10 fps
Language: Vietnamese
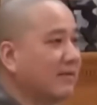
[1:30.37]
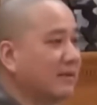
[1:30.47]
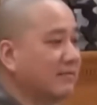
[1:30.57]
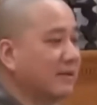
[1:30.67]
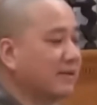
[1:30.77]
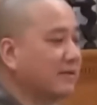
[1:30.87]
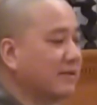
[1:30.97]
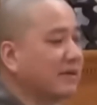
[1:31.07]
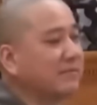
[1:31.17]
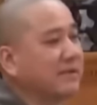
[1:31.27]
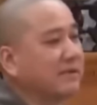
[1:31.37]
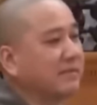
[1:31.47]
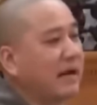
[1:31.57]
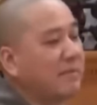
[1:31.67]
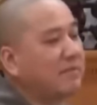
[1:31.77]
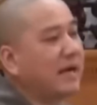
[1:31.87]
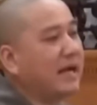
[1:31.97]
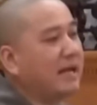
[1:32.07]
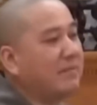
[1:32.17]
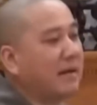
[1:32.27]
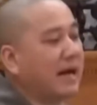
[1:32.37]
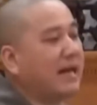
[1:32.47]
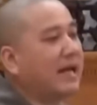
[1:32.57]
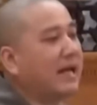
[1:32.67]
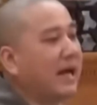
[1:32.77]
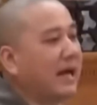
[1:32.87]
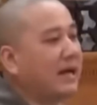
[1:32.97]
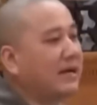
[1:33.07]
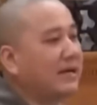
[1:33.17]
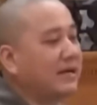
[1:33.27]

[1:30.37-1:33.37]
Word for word: thì mình người việt mình âm lại là mã lai á